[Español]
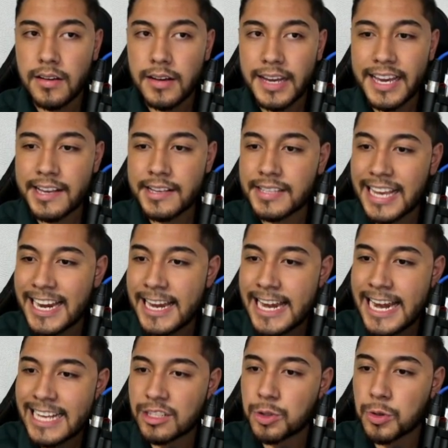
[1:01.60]
que es
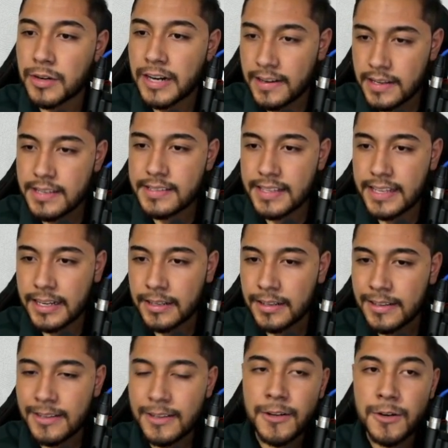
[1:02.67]
nacionalista,
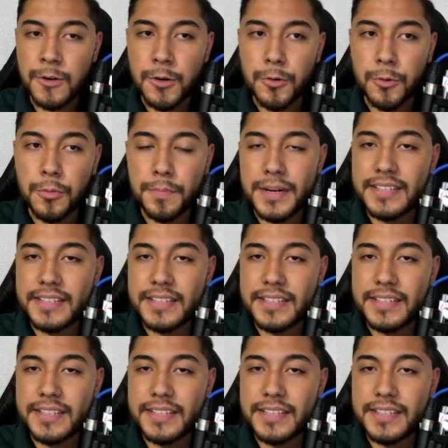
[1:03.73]
un